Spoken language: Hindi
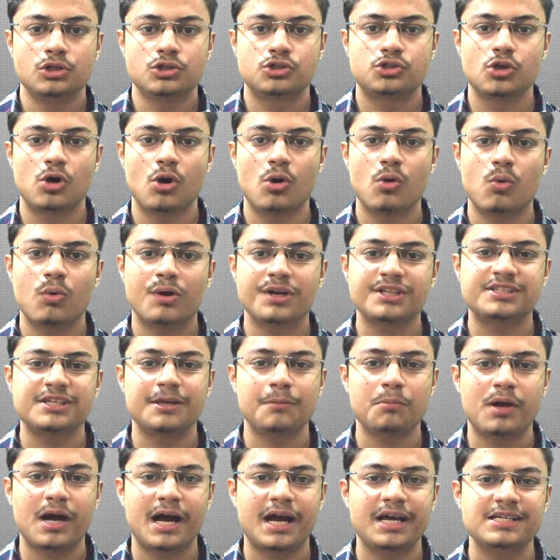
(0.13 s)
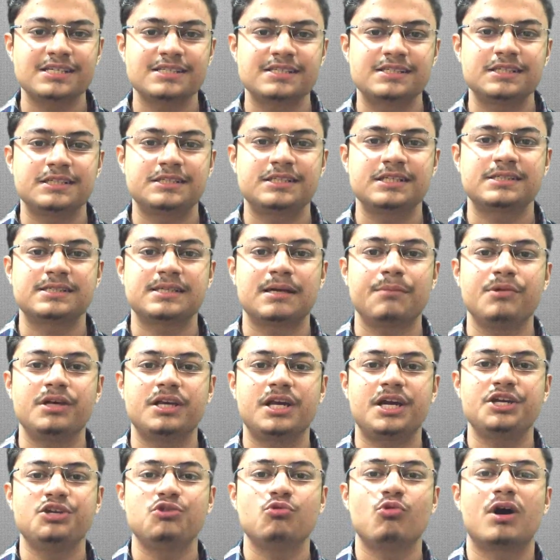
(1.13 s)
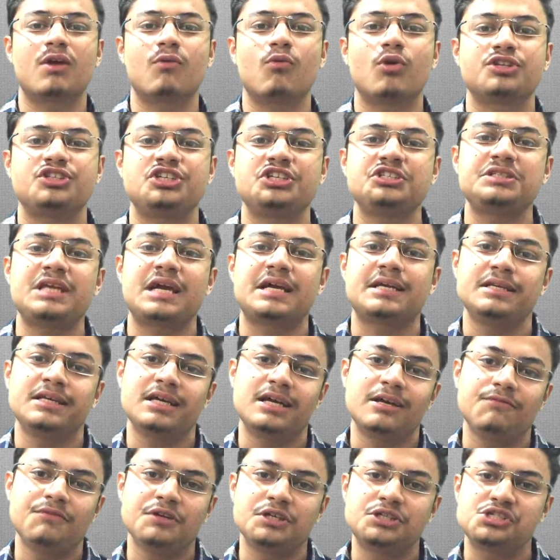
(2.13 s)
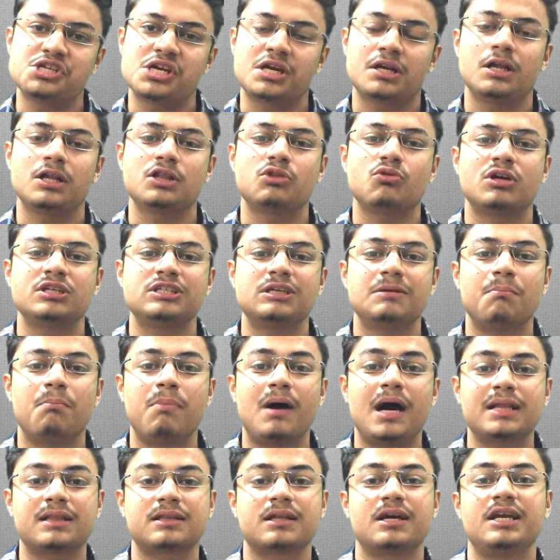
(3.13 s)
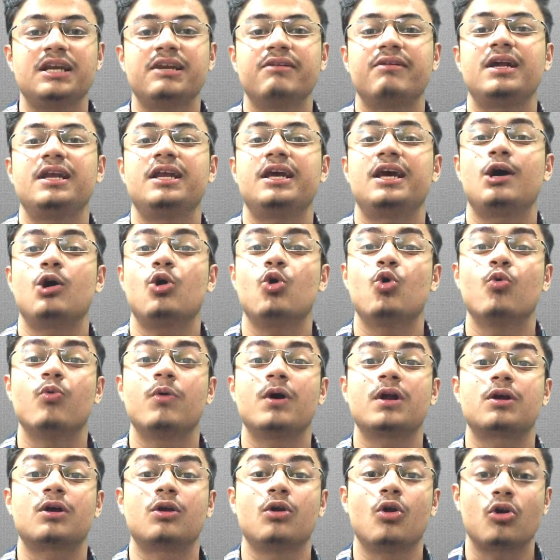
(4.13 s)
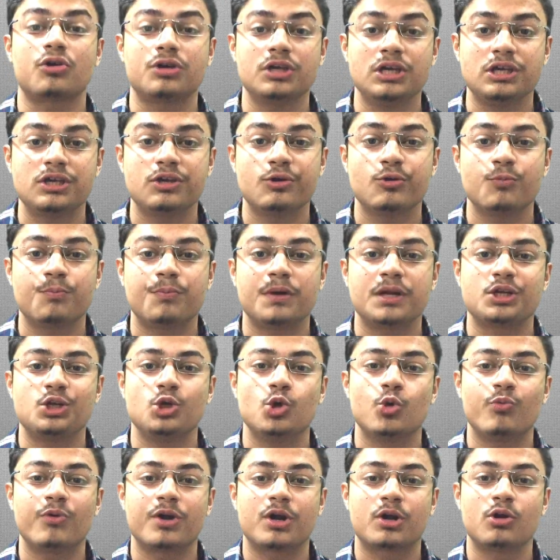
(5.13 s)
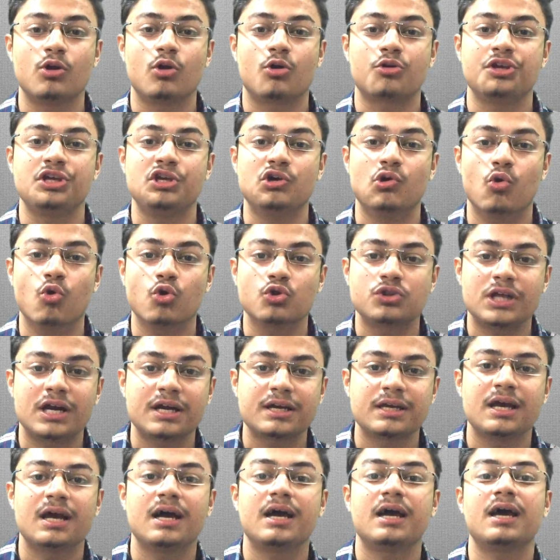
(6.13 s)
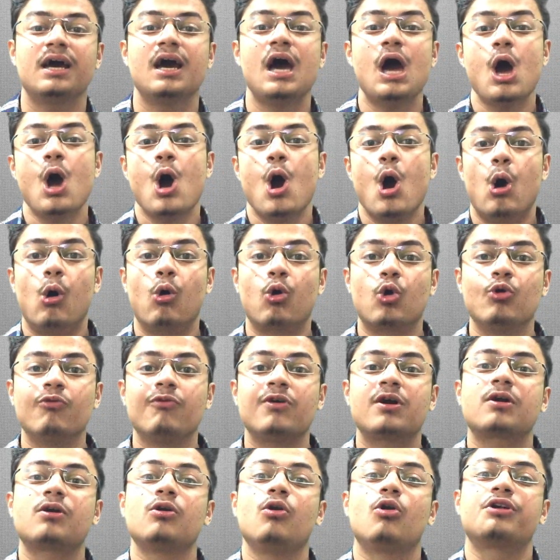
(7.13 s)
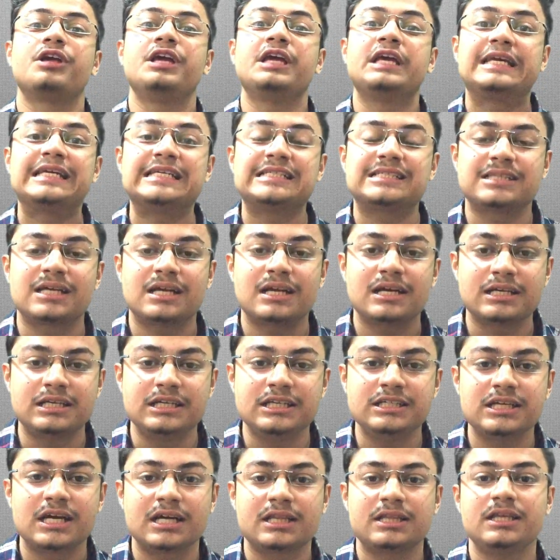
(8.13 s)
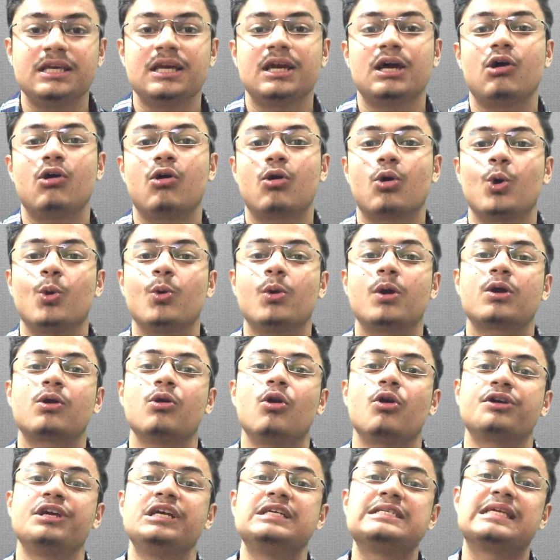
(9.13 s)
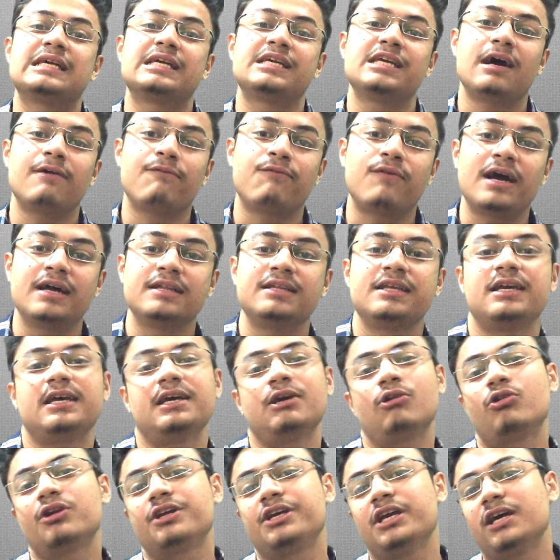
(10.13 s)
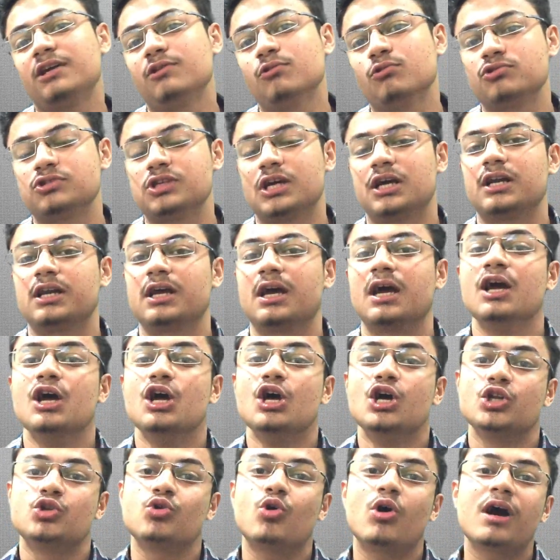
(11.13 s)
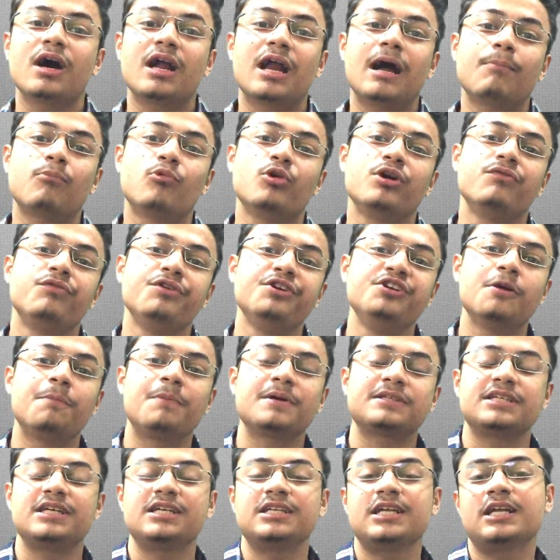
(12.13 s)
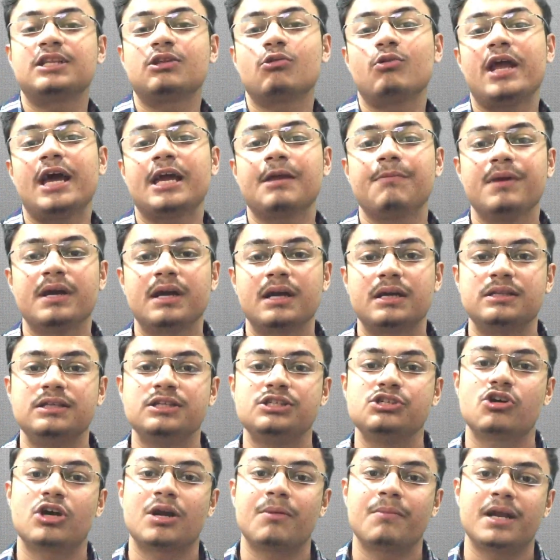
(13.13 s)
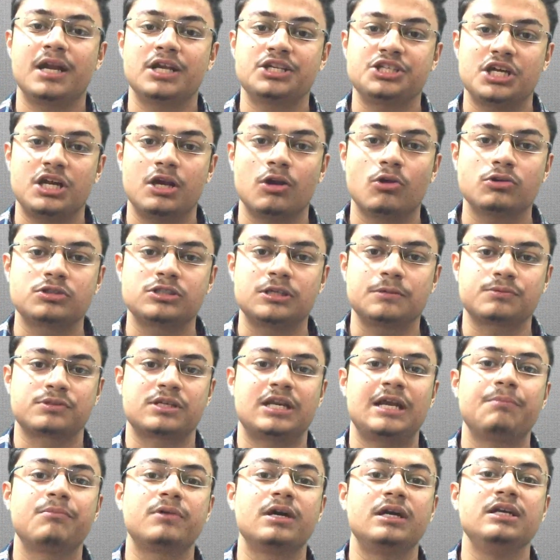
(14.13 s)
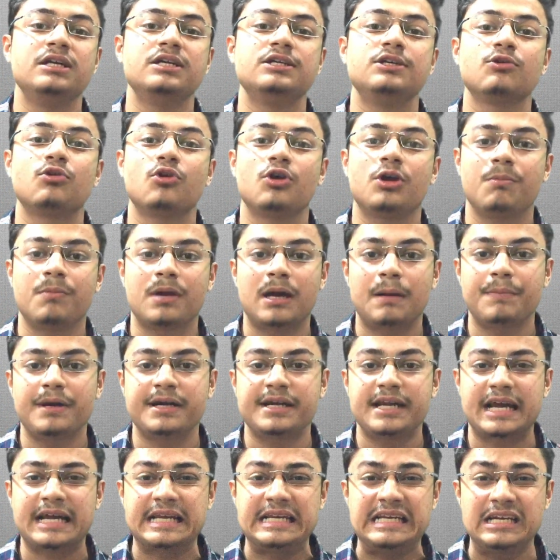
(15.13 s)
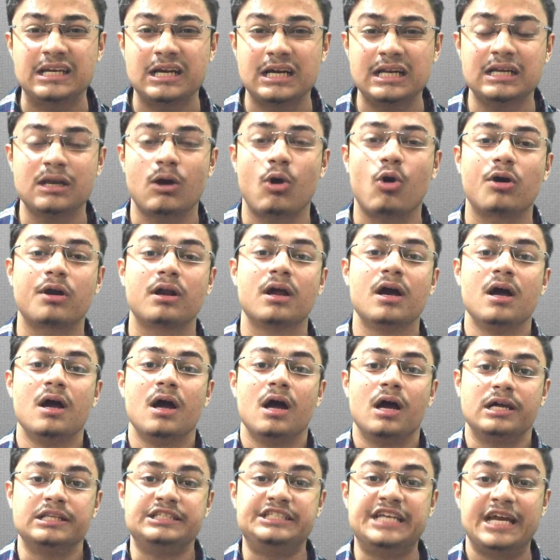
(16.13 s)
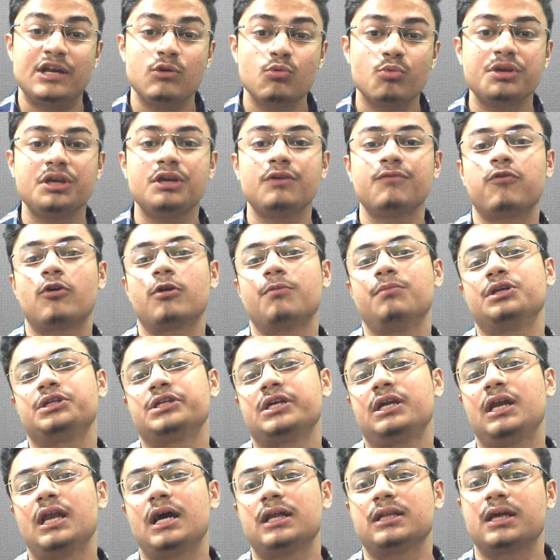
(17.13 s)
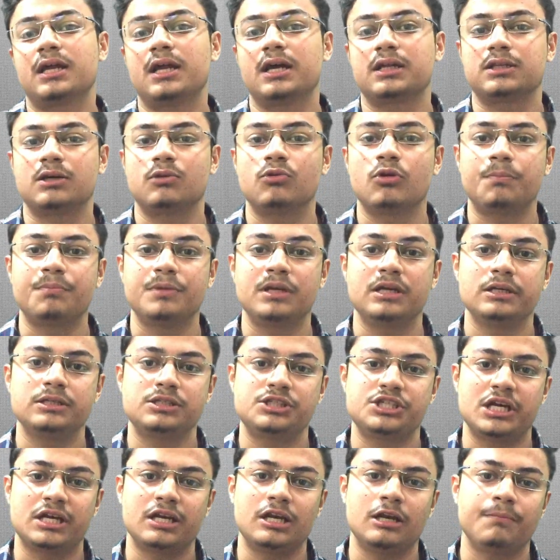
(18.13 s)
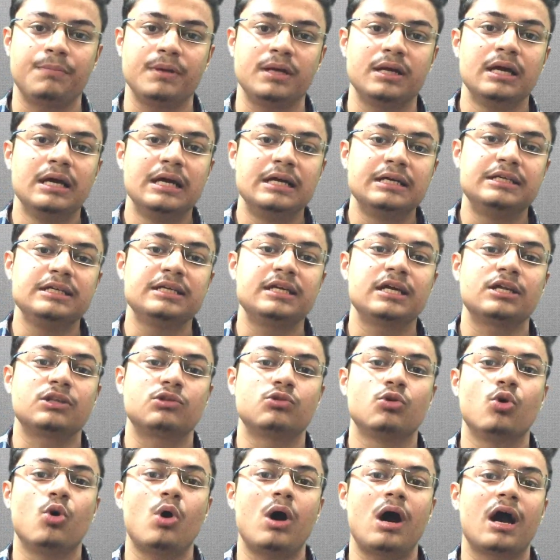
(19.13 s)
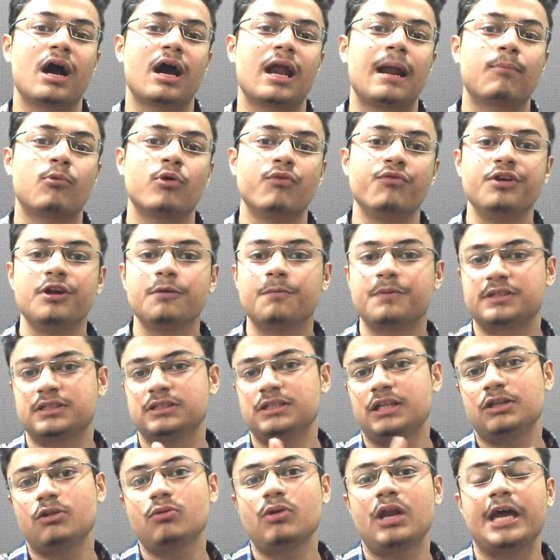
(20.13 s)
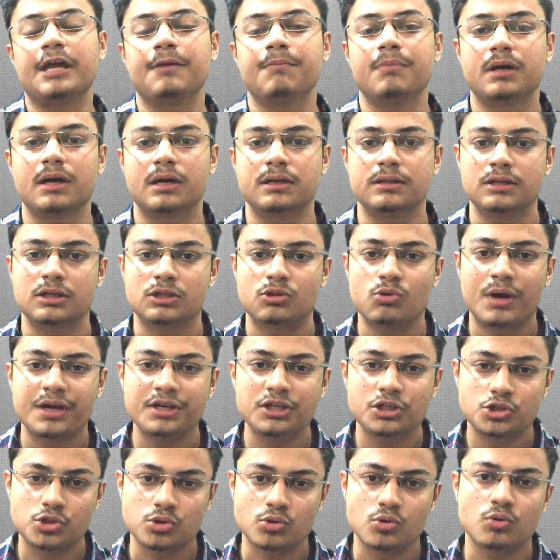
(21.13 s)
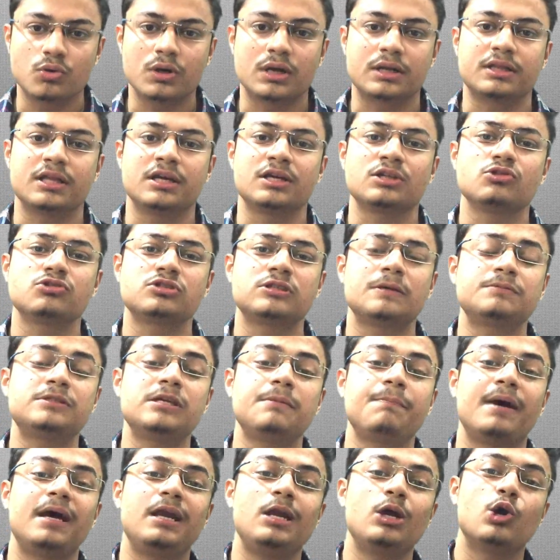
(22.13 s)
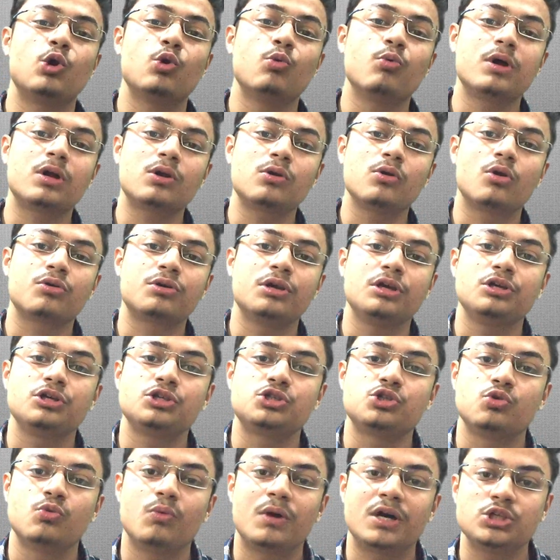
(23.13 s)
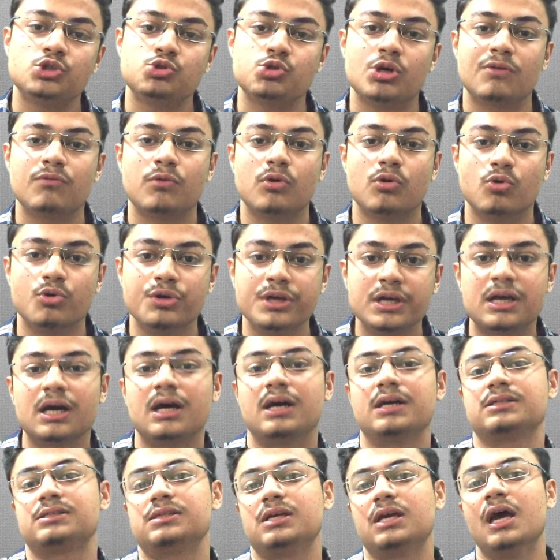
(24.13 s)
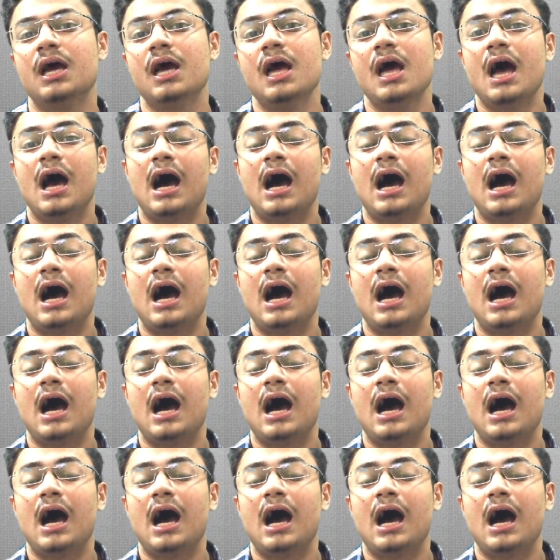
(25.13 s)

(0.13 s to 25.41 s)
सो व्हाट्सअप गाइज दिस इज समीर एंड यू आर वॉचिंग टेक्निकल विस चैनल तो आज हम बात करने वाले हैं ओवर क्लॉकिंग के ऊपर कि ओवर क्लॉकिंग होता क्या है और ओवर क्लॉकिंग किस तरह की जाती है और ओवर क्लॉकिंग से क्या फायदे हैं और क्या नुकसान है तो अगर आपको ये वीडियो पसंद आए तो लाइक भी कर दीजिए और हमारे चैनल को सब्सक्राइब कर लीजिए क्योंकि मैं यहाँ पे टेक्निकल और जेनुअन इन्फॉर्मेशन लाता रहता हूँ अपने इस चैनल पर ठीक है तो अगर आपको वीडियो पसंद आए तो लाइक भी कर दिए तो आइए शुरू करते हैं तो सबसे पहले ओवर क्लॉकिंग की शुरुआत जो है वो हुई कहाँ से